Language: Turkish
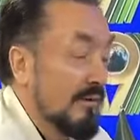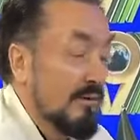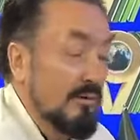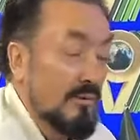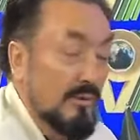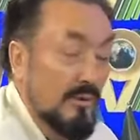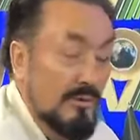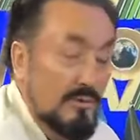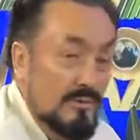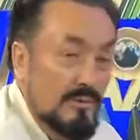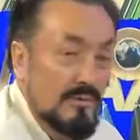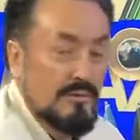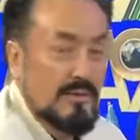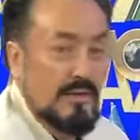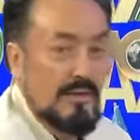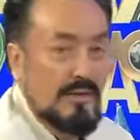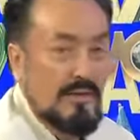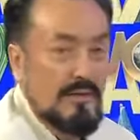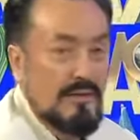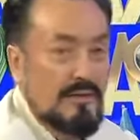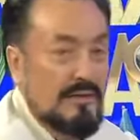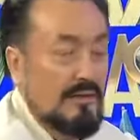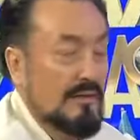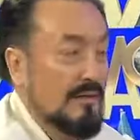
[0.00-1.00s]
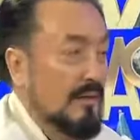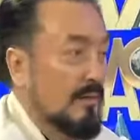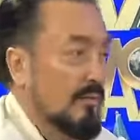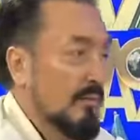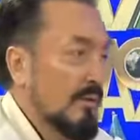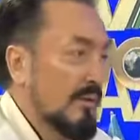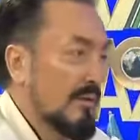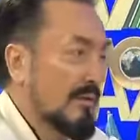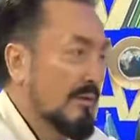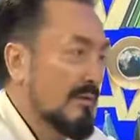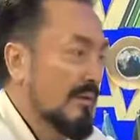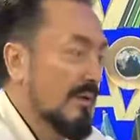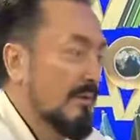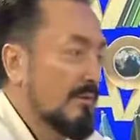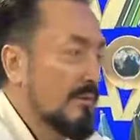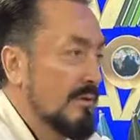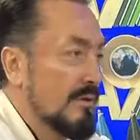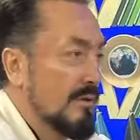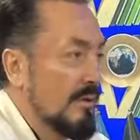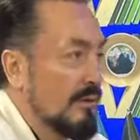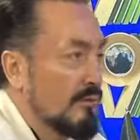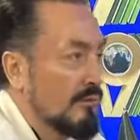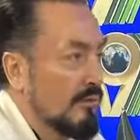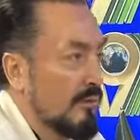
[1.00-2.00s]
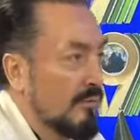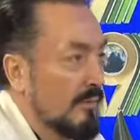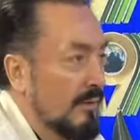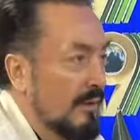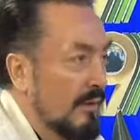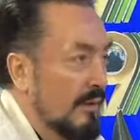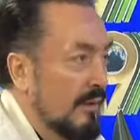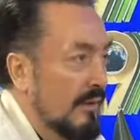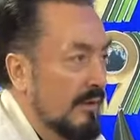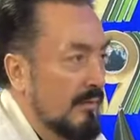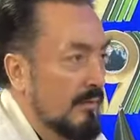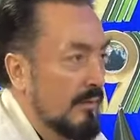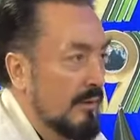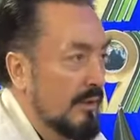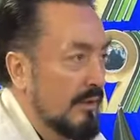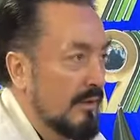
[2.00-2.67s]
Koskoca insanlar böyle ızdırabın içine sokmanın alemi